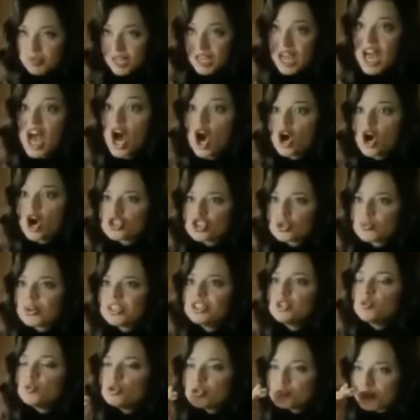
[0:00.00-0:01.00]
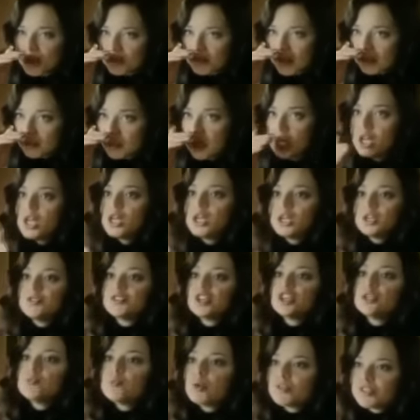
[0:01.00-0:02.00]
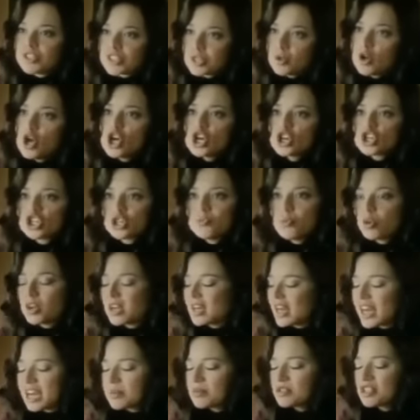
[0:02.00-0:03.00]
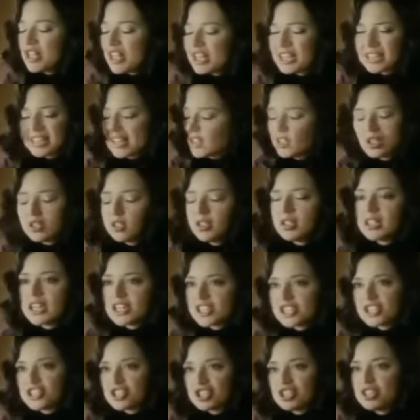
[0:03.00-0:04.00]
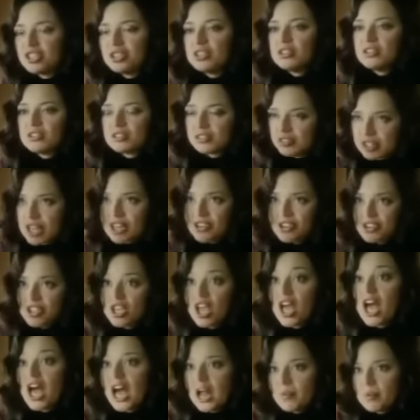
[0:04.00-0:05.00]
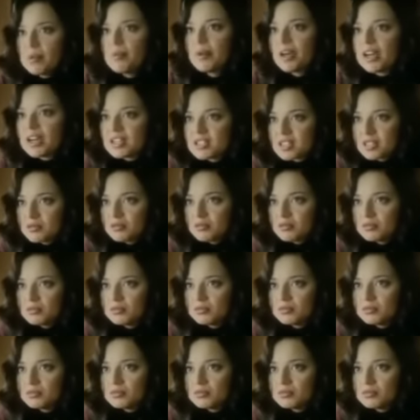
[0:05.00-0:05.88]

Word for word: śmiech, a on, że ładny uśmiech mam. I wtedy powiedział, że mogę karmić dalej te e, kaczki, czyli e, gęsi, albo pojechać z nim.